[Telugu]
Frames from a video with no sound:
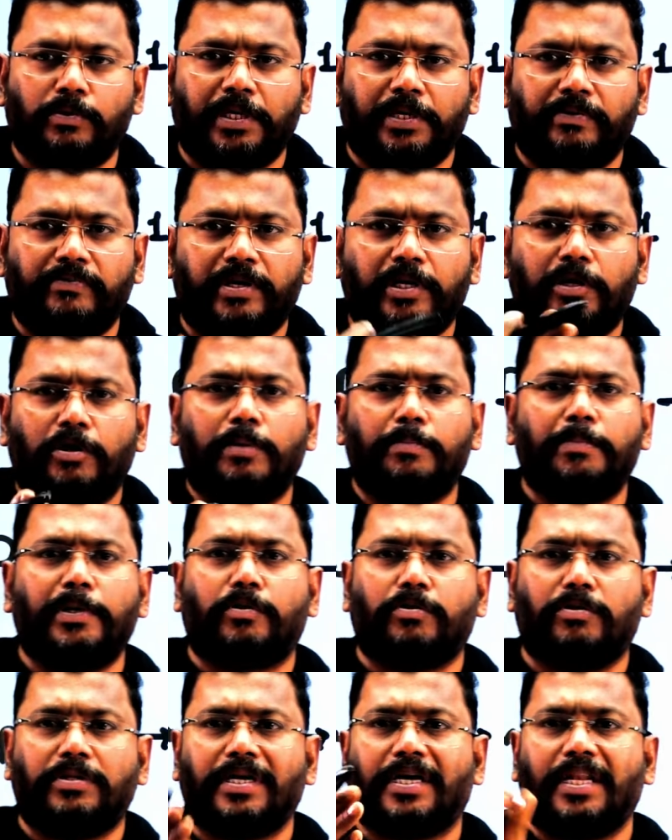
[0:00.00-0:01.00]
ఈ వీడియోలో
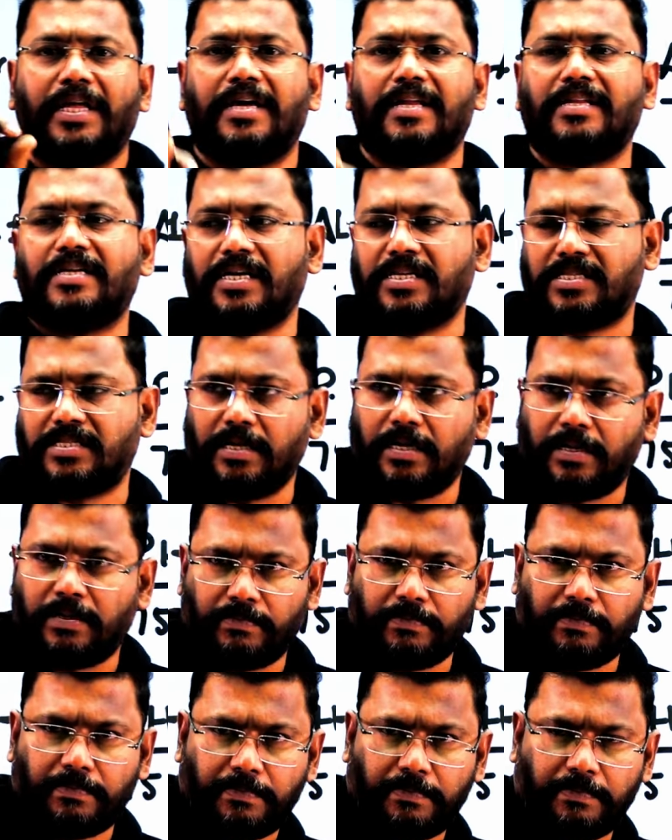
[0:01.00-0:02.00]
మీకు కొద్దిగా క్లియర్ చేస్తాను
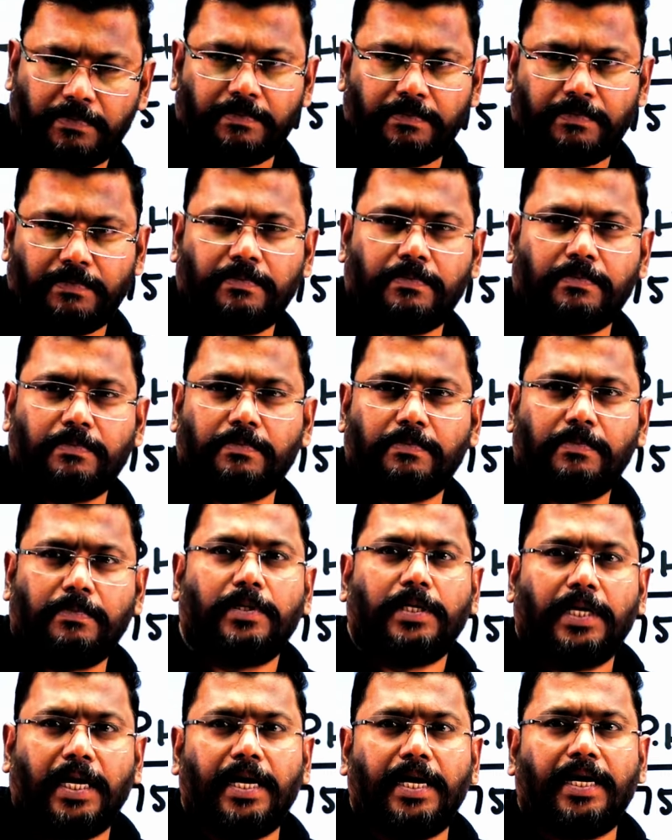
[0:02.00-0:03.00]

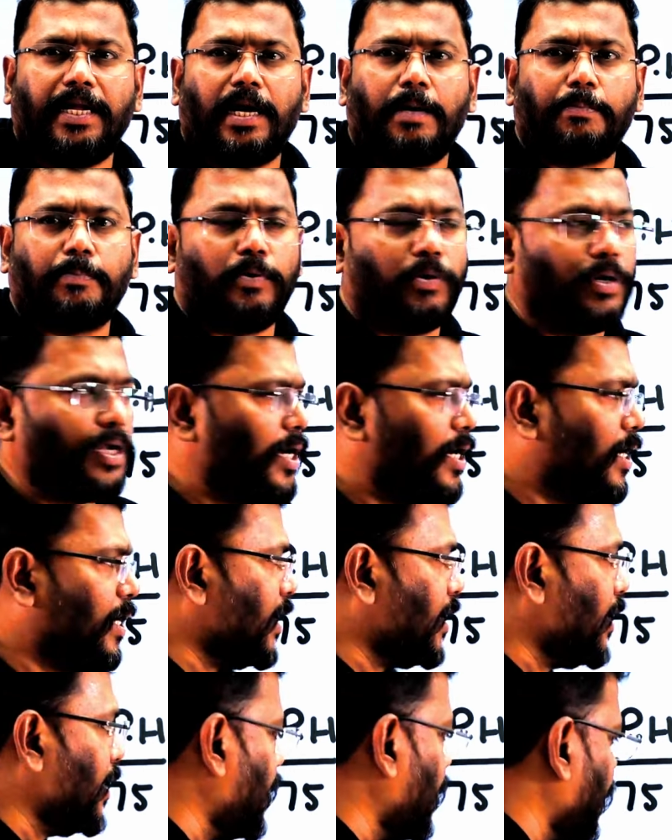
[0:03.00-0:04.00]
ఏంటి అపోహలు అంటే